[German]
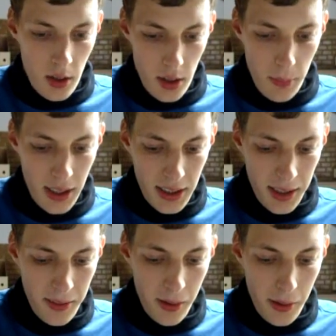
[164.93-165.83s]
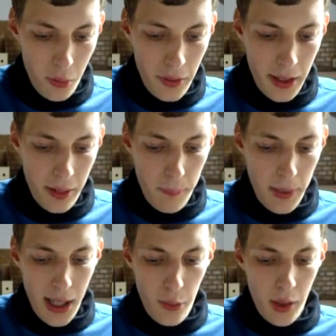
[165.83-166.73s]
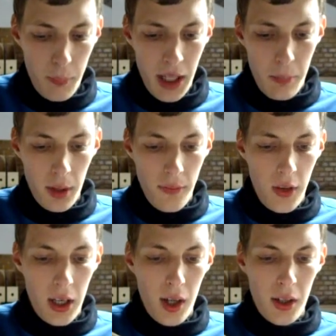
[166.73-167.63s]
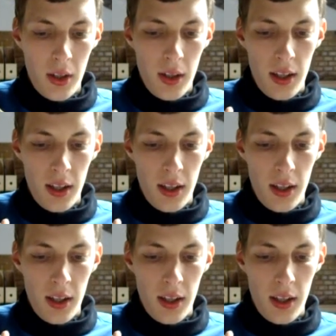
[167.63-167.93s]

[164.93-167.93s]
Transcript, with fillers: nämlich ein Rezensionsexemplar aus dem Emons Verlag,